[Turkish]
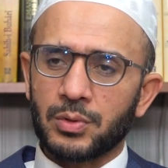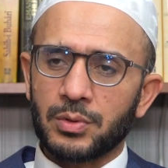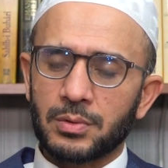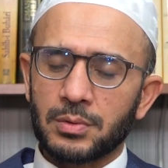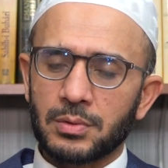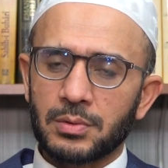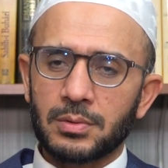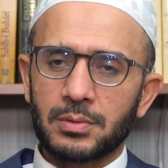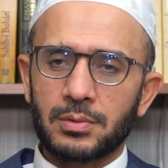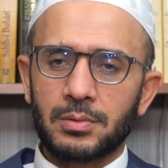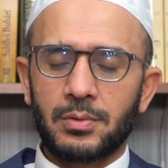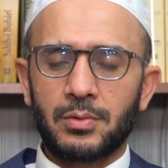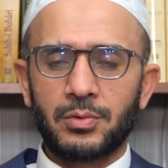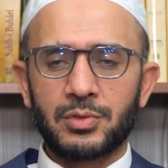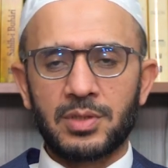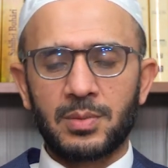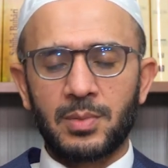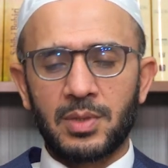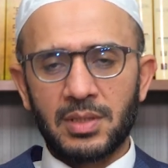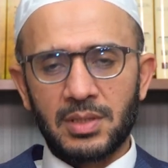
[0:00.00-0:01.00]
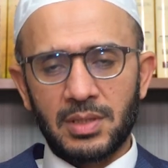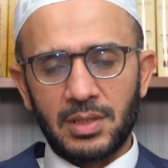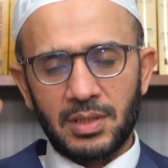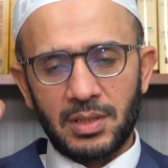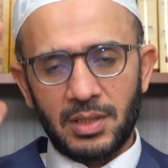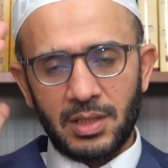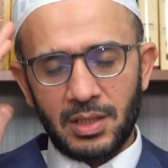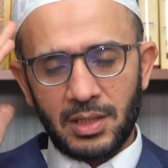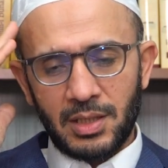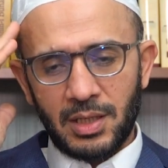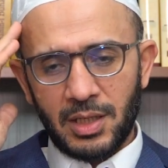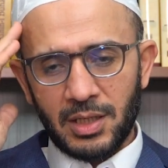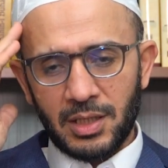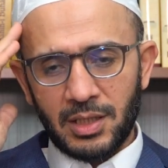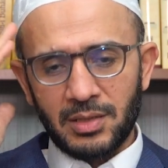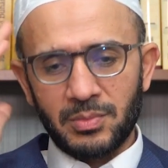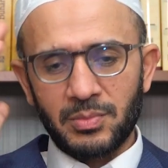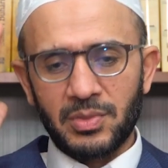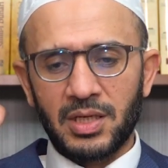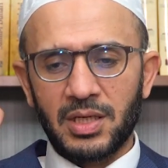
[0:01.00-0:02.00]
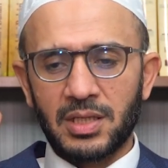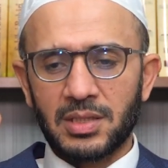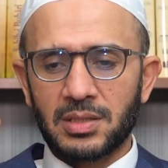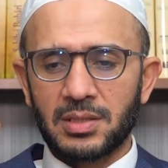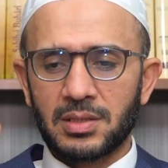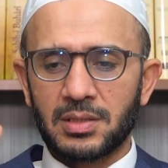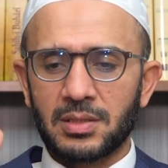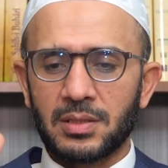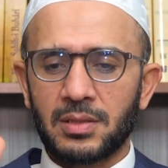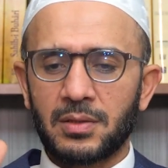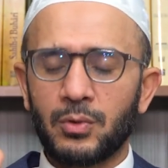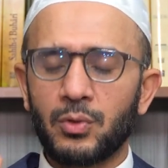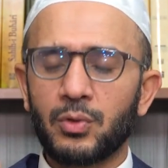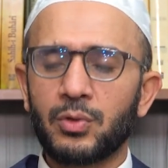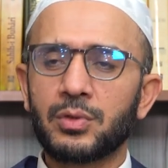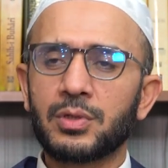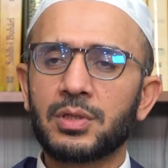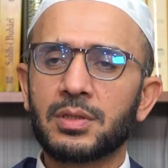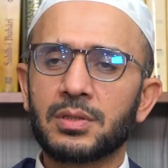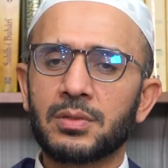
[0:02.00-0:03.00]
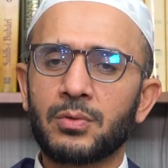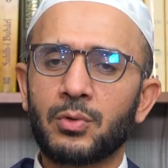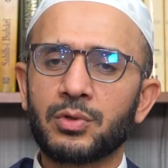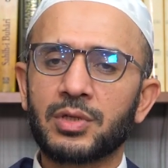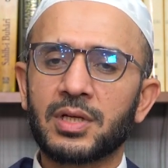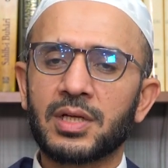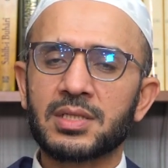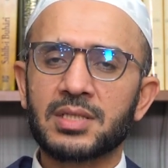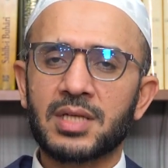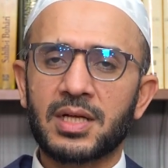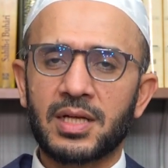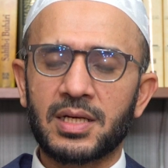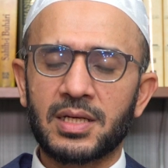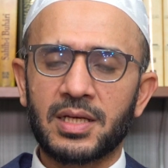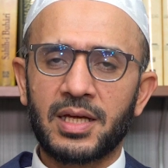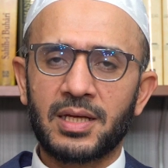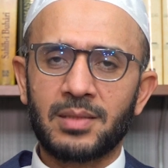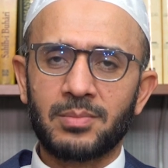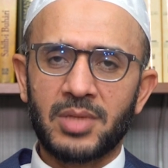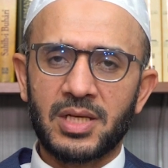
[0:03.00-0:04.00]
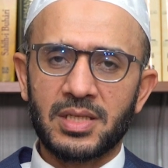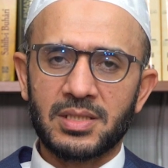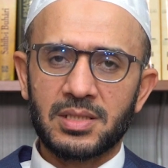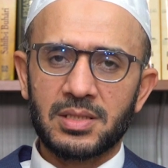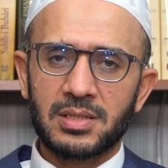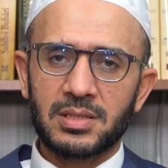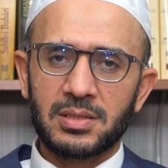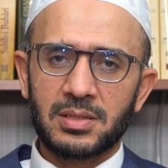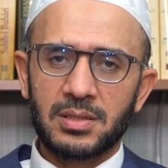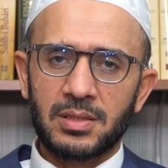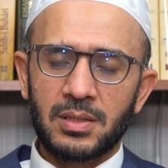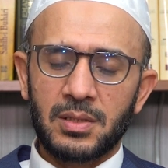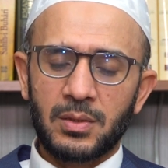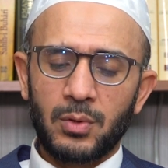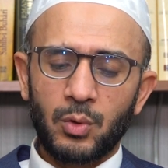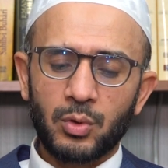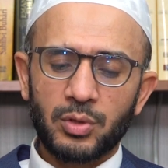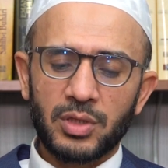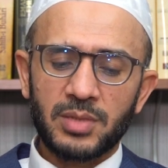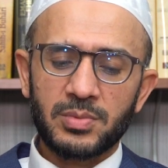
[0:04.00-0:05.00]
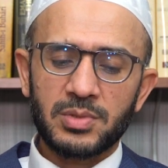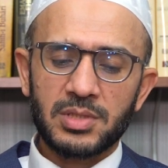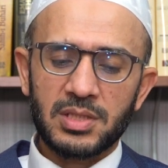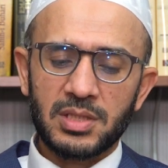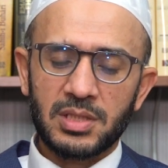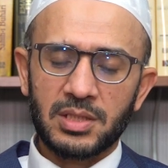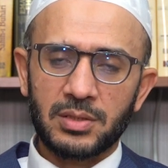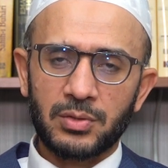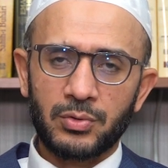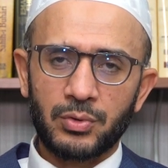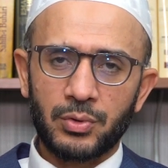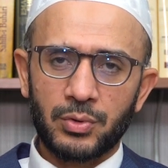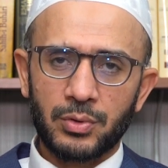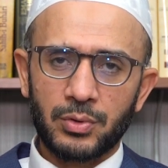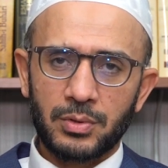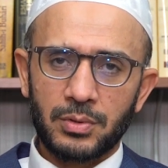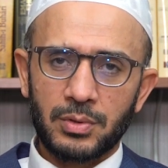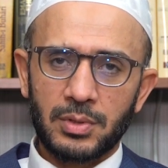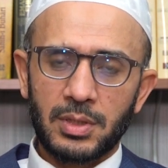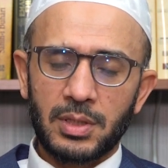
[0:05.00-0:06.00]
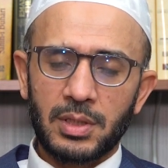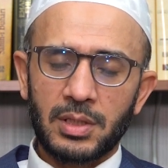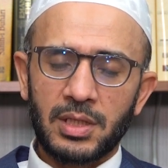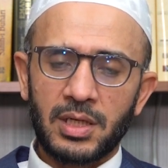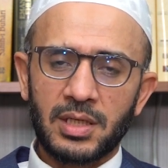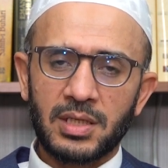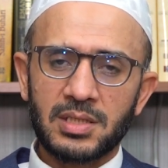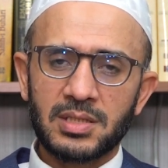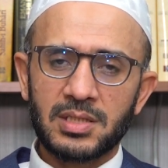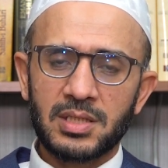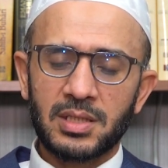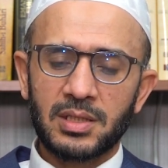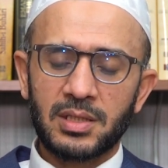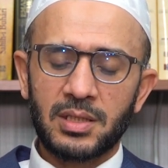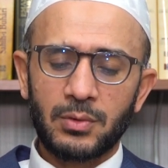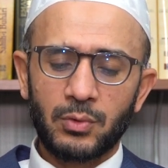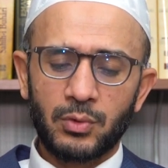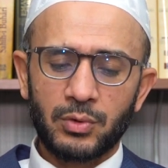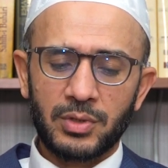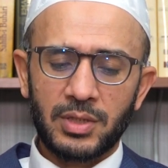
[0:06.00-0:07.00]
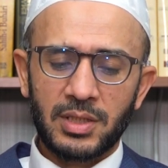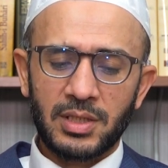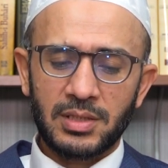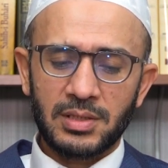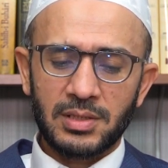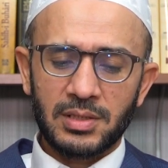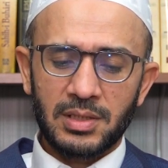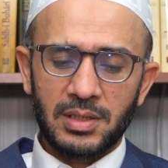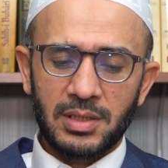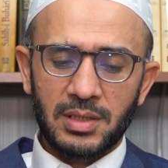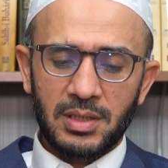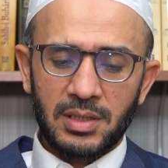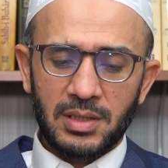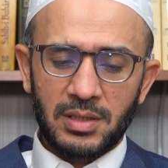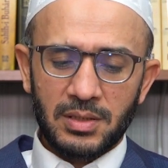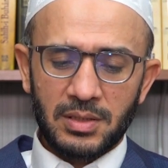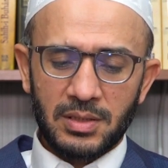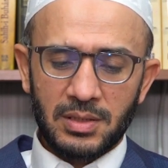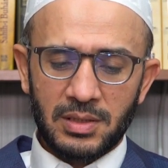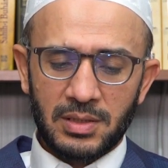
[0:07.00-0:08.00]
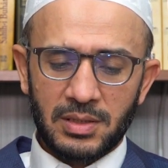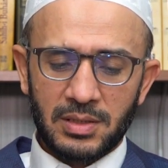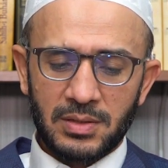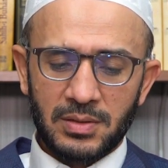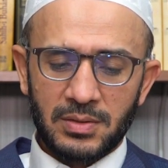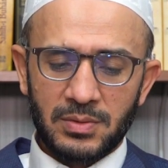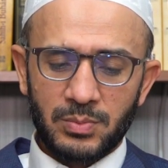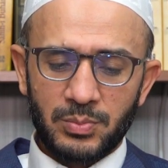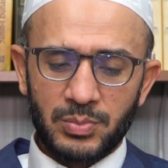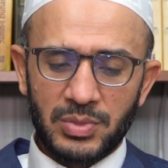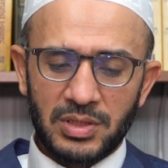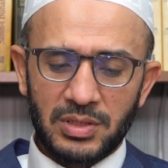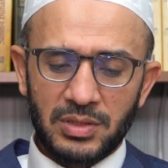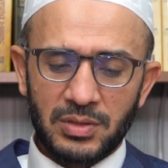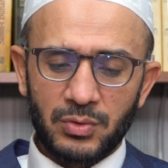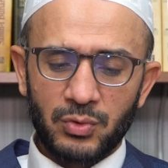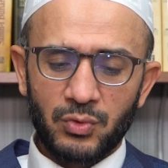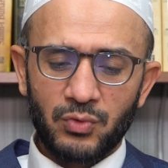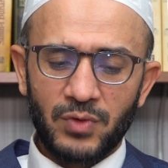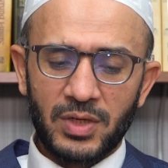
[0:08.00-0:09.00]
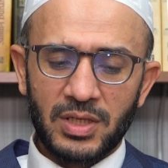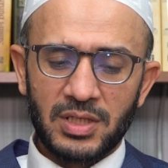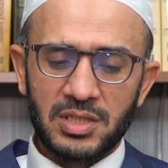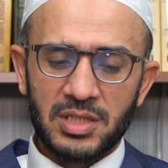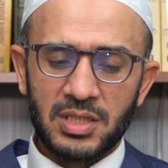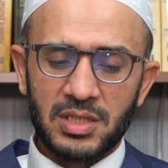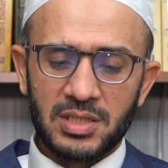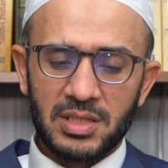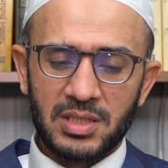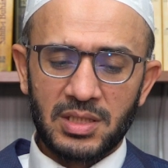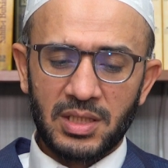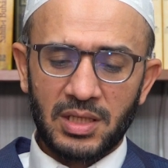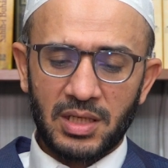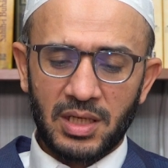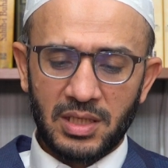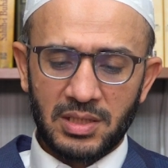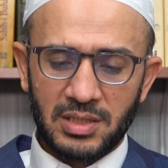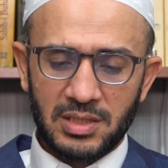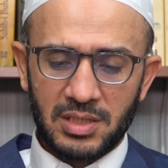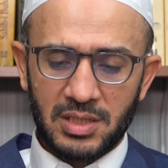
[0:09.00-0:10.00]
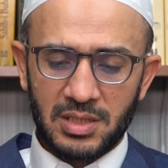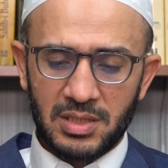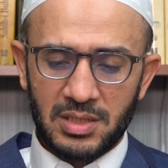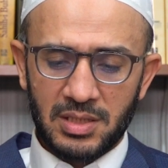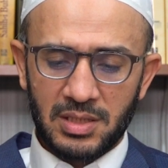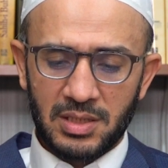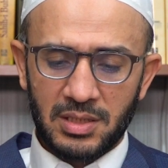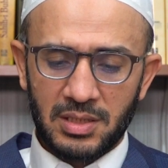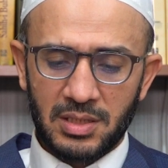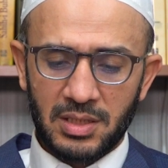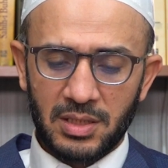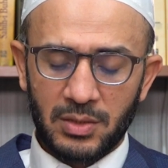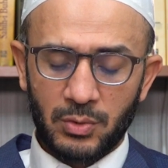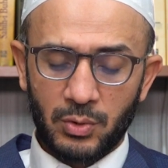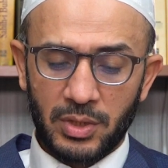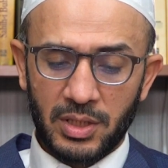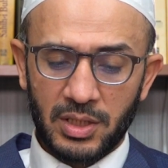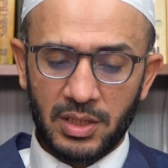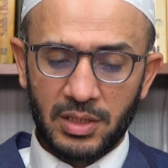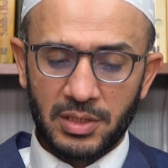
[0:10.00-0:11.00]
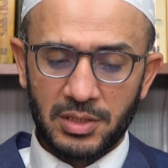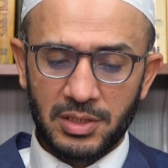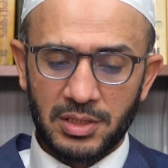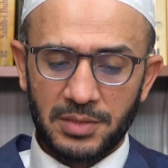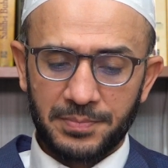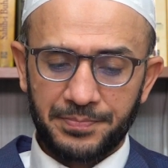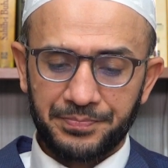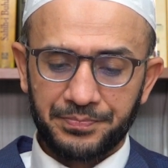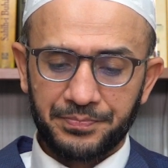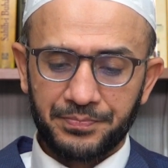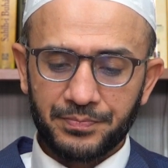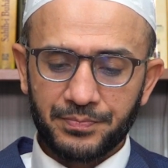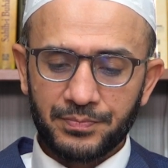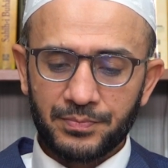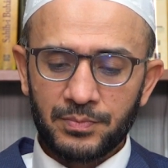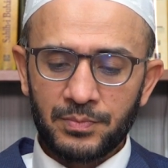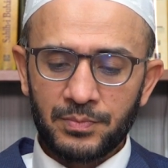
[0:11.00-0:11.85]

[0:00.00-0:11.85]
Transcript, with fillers: O mu? O zaman aklım rahat. O ondan zarar gelmez. Onda bir sıkıntı yok. Yani insanlar ondan e, bir güven içerisinde, rahat içerisindedirler ona karşı.